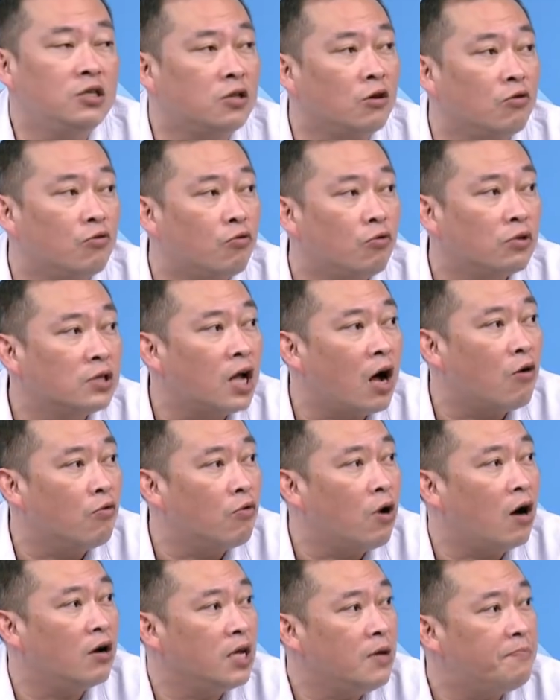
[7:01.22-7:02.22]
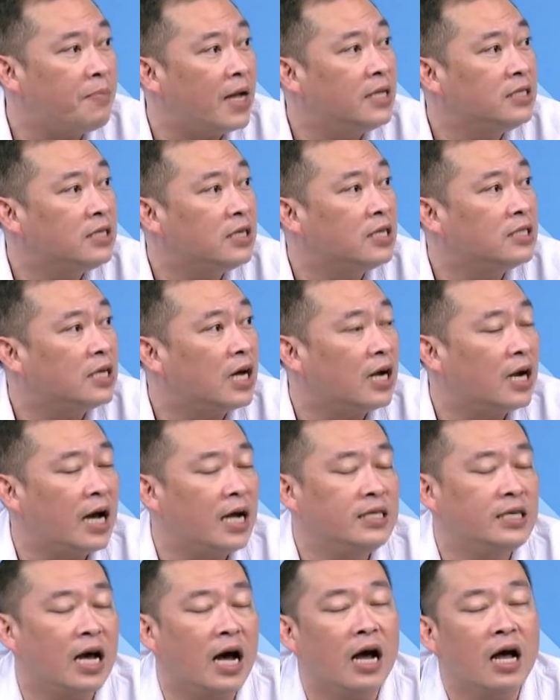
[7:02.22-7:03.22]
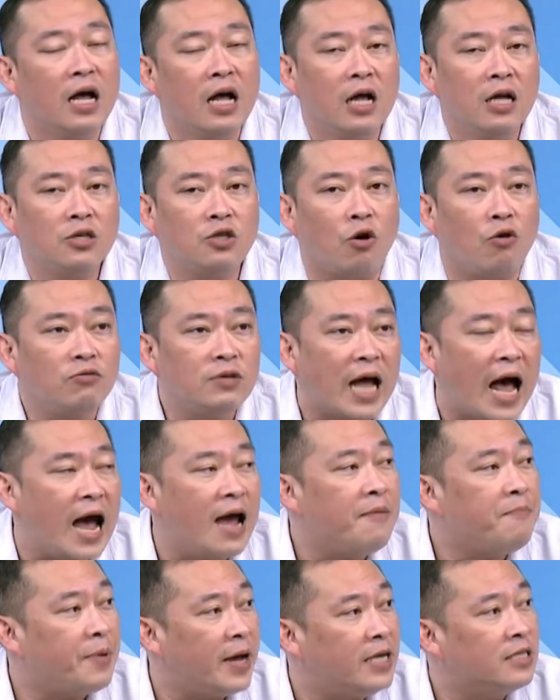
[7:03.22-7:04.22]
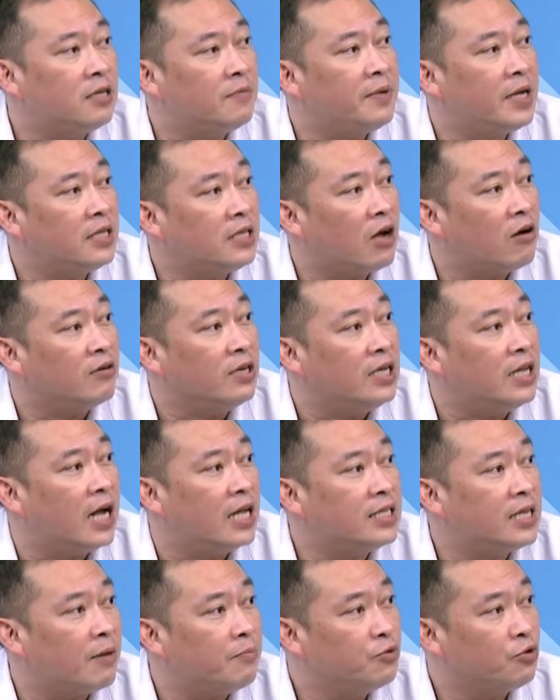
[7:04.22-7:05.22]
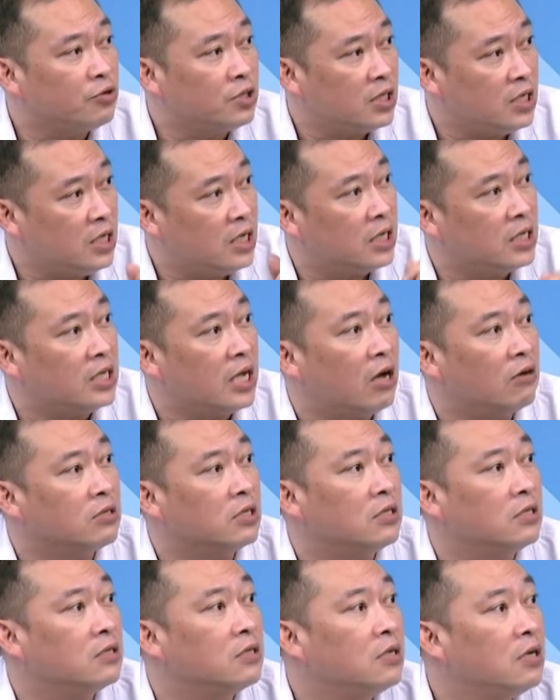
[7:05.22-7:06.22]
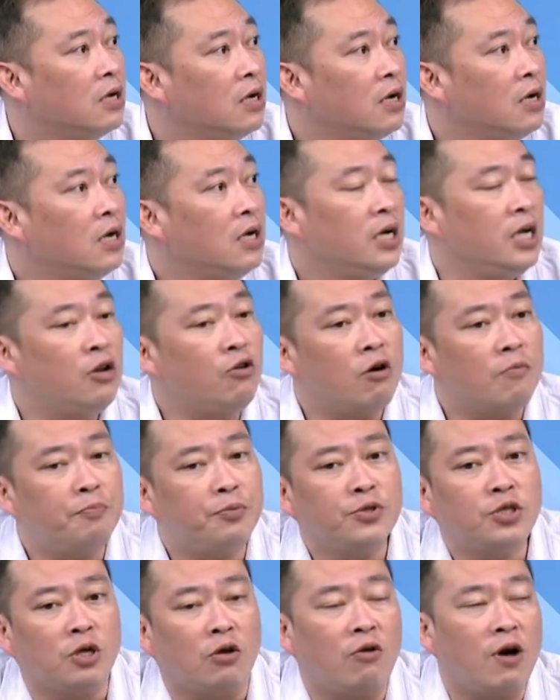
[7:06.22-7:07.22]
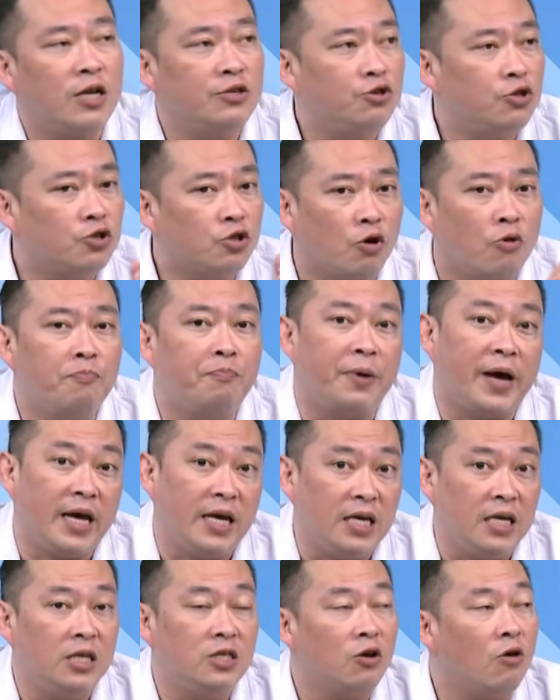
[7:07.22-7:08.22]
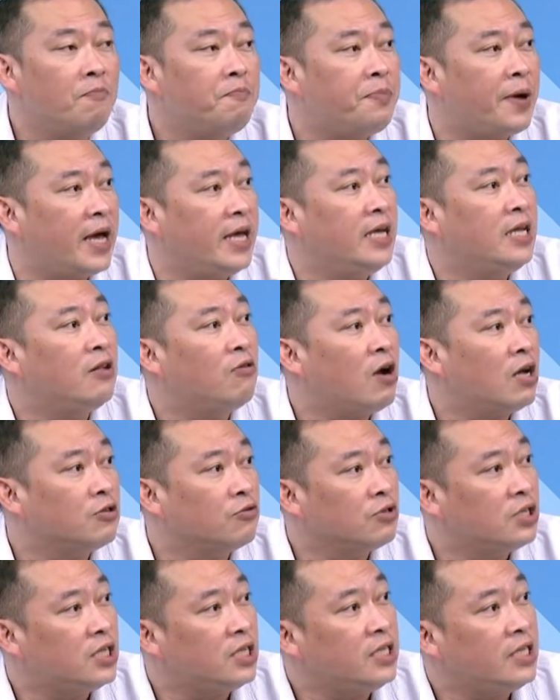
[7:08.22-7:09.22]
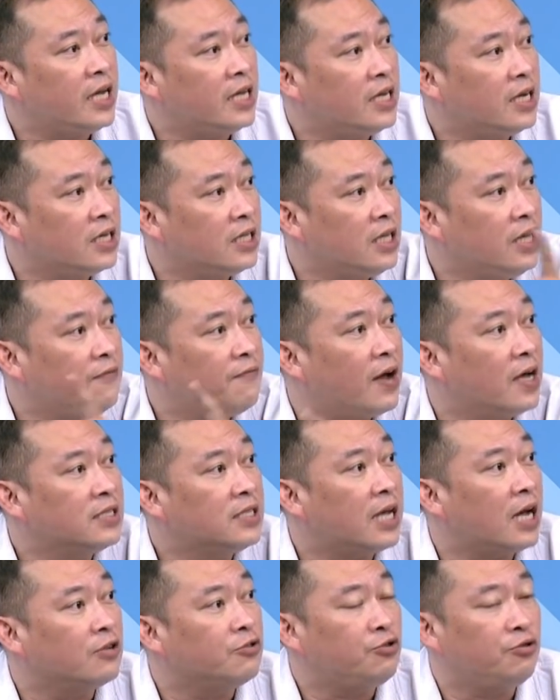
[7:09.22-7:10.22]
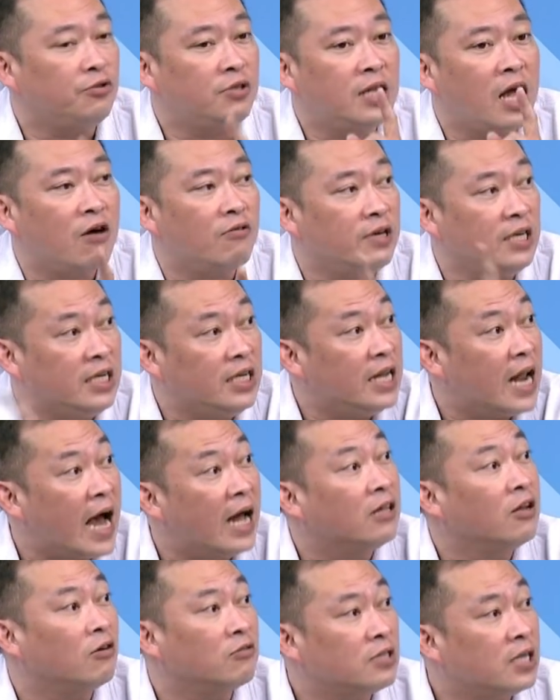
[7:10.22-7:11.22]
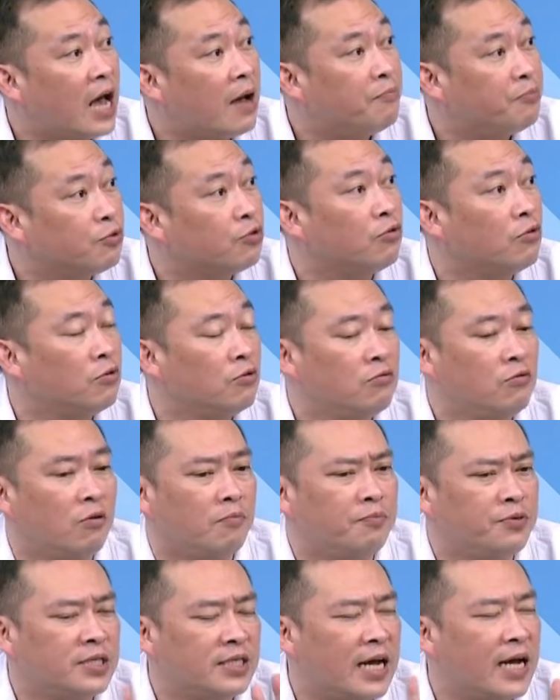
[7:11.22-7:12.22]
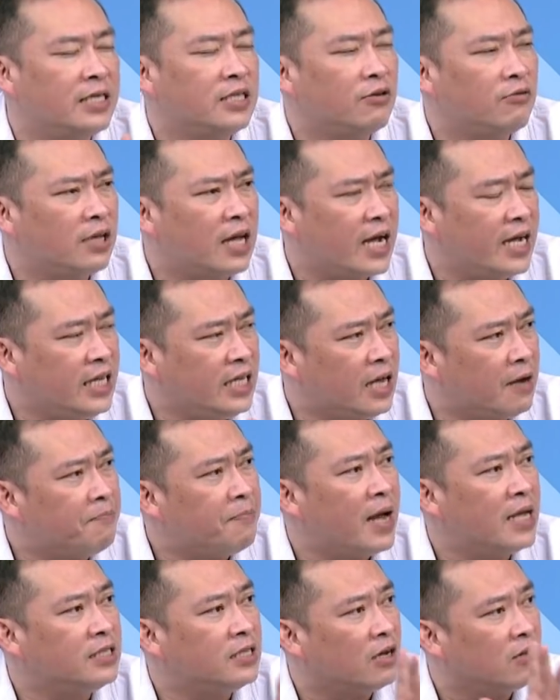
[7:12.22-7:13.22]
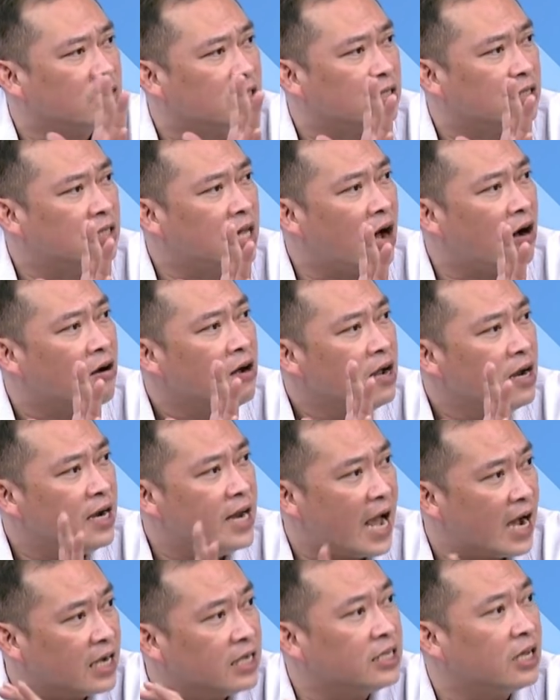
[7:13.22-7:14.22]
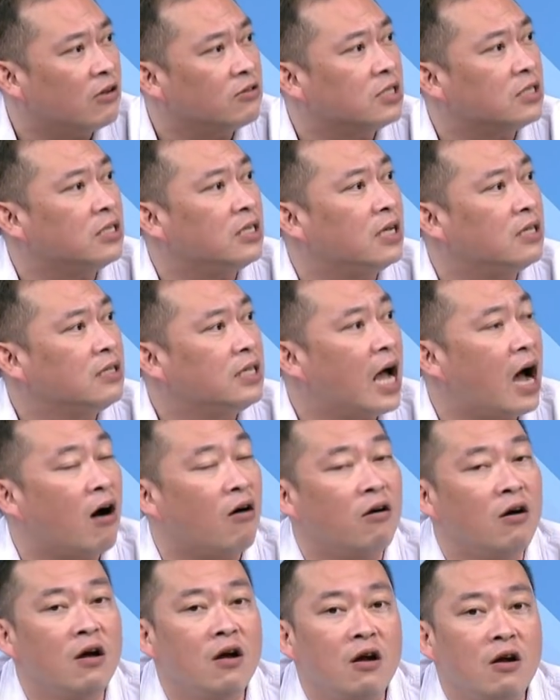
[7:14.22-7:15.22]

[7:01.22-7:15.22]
你走国道五号，一般正常来讲，从台北这边到宜兰差不多是一个小时。嗯，你如果不走的话，你就走北宜。从北宜的话，从新店那个地方上去到宜兰哦，差不多如果不塞车的话，一个半小时到两个小时能到。